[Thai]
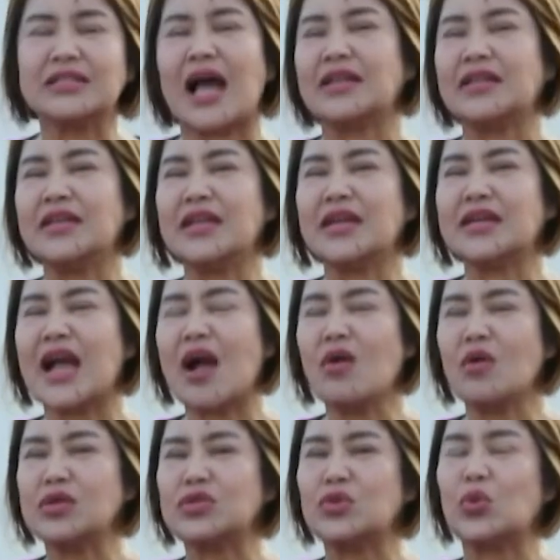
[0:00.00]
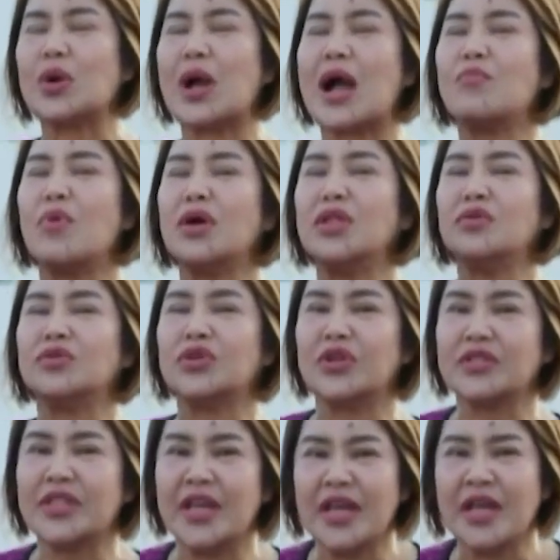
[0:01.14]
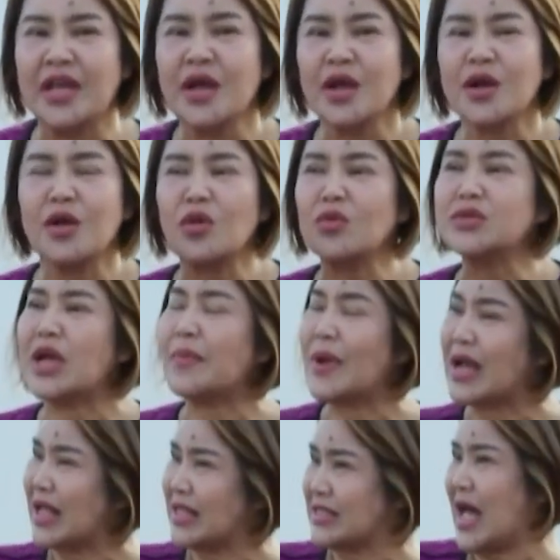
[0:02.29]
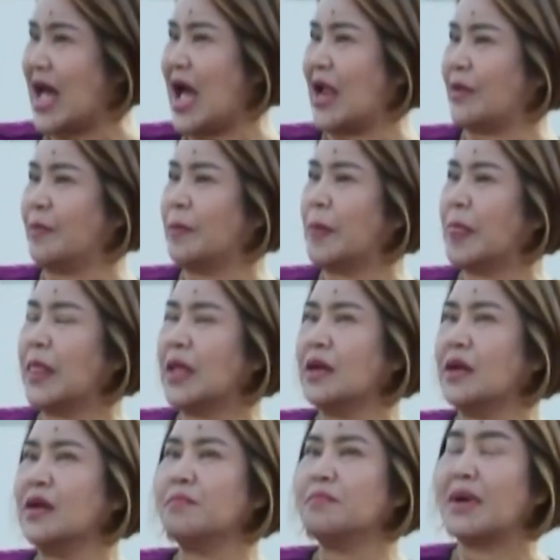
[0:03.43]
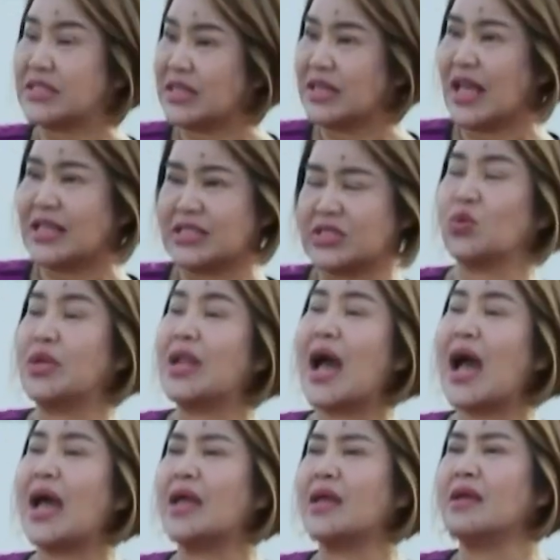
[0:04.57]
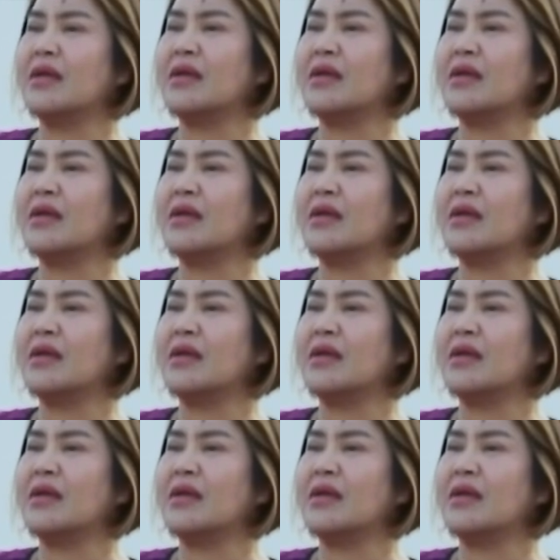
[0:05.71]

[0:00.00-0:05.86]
ต่างๆที่จะก้าวเข้าสู่คาร์บอนนิวทริตี้ก็ต้องใช้พลังงานสะอาดครับมาซื้อเล็กตัวนี้ได้